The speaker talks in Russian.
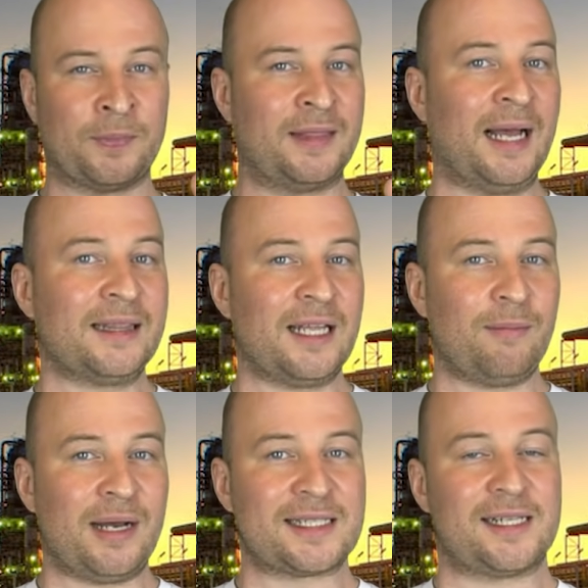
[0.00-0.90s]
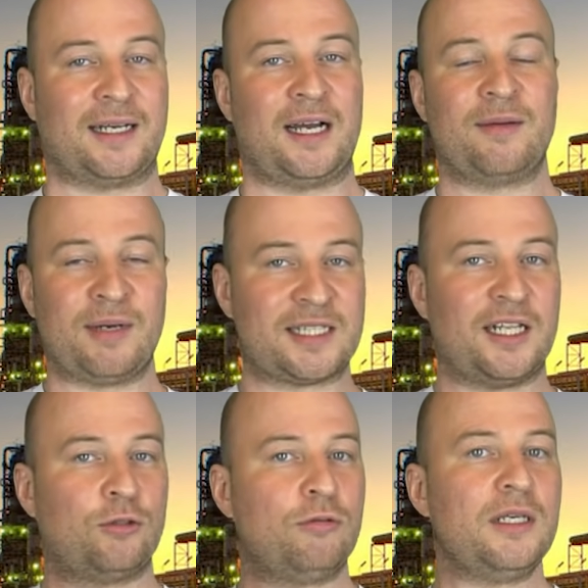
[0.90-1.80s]
Данное масло, как и
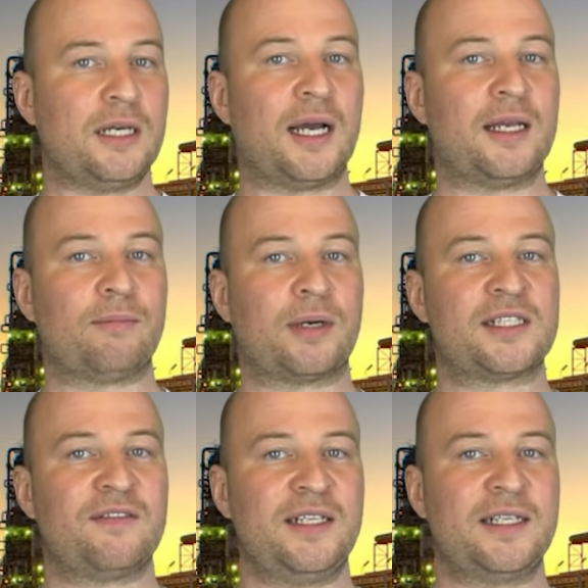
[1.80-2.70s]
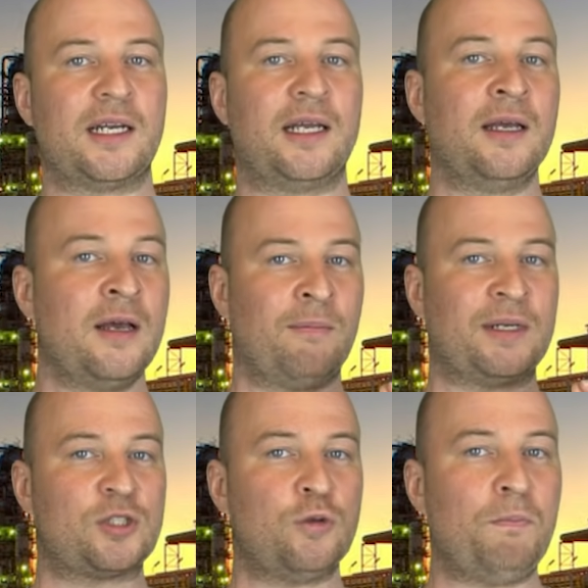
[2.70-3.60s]
масла других АМ-производителей,
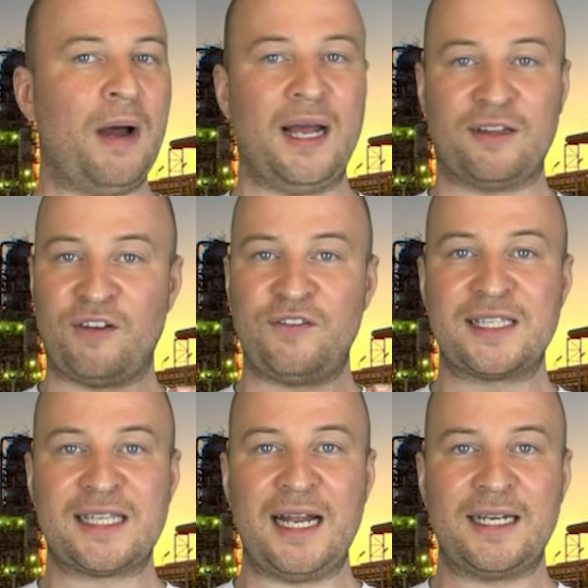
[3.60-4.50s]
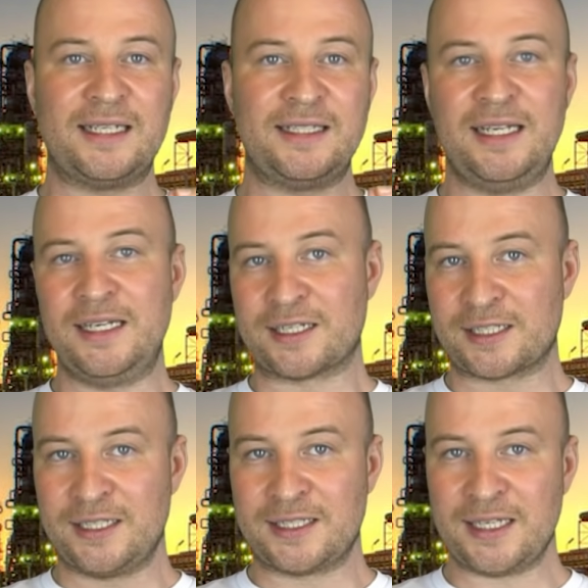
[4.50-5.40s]
поступает в официальные
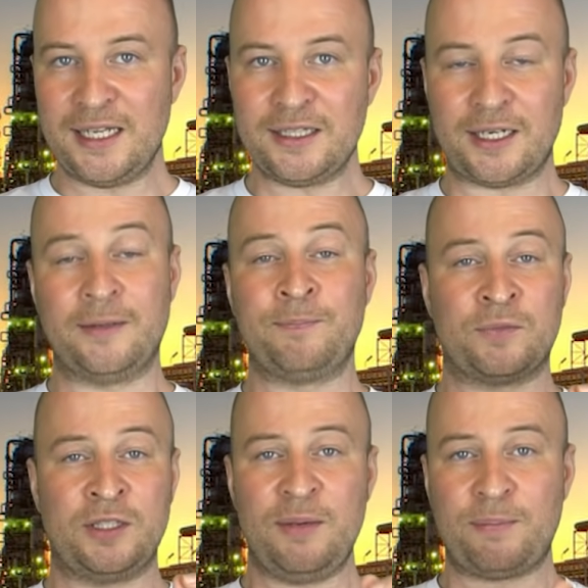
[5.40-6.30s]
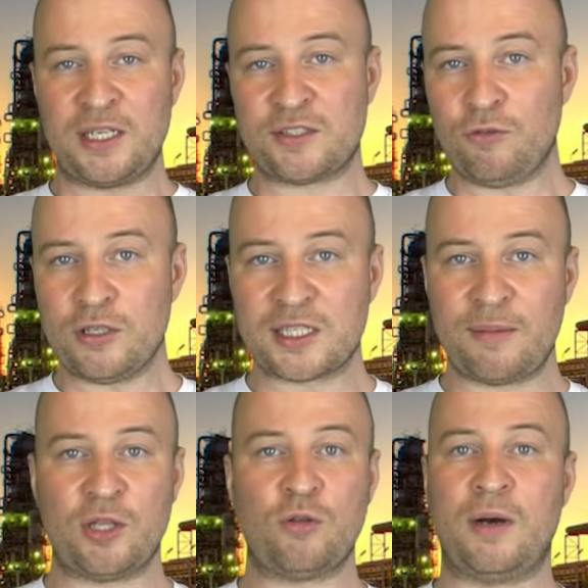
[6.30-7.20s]
дилерские центры, где и производят
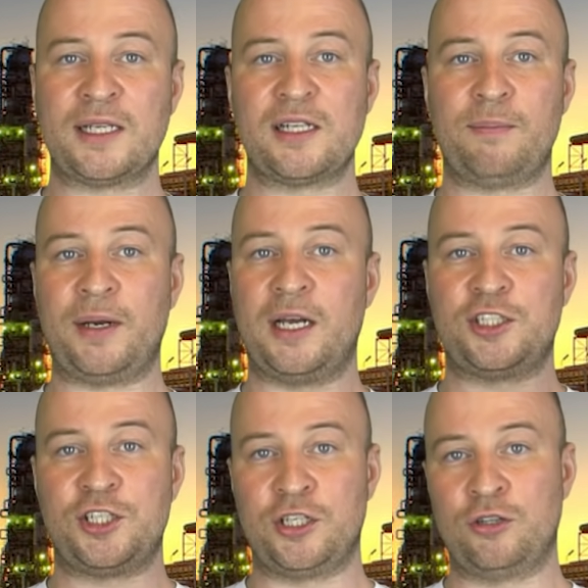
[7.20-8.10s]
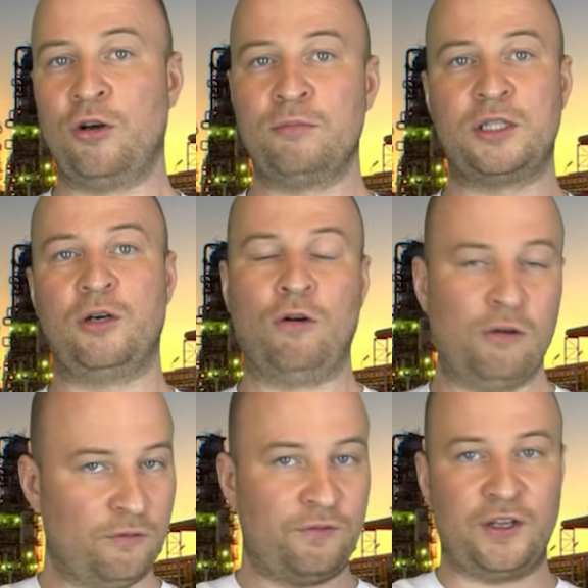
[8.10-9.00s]
замену масла при очередном
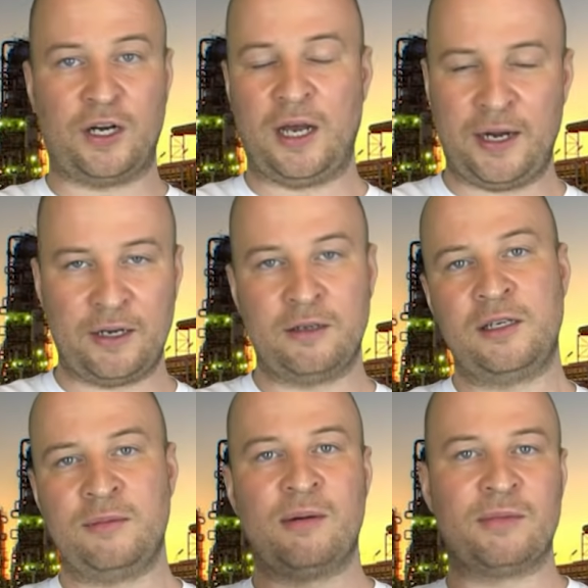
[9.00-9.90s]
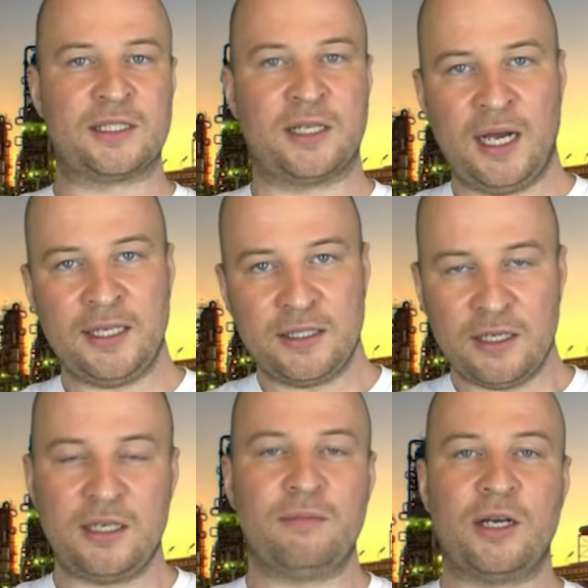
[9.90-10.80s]
ТО Феррари, либо
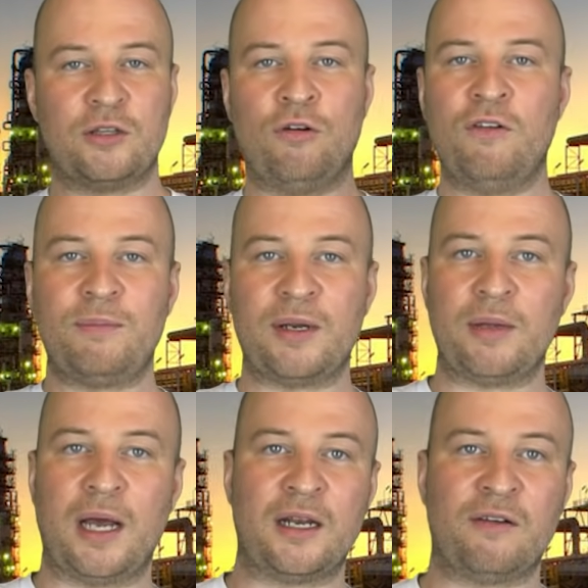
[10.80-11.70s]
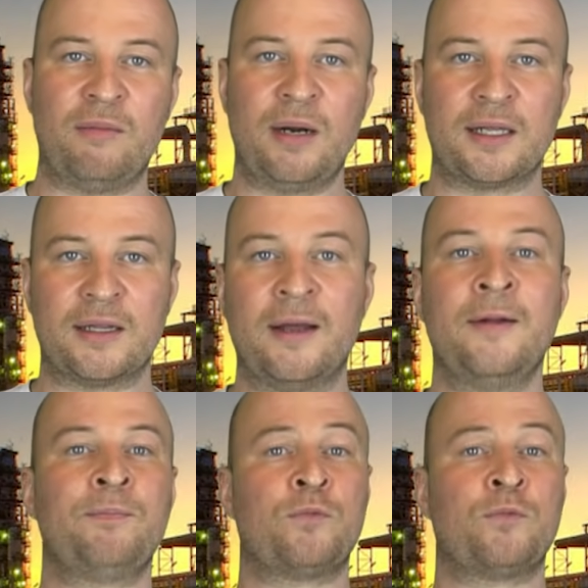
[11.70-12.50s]
Мазератти, либо иного премиального бренда.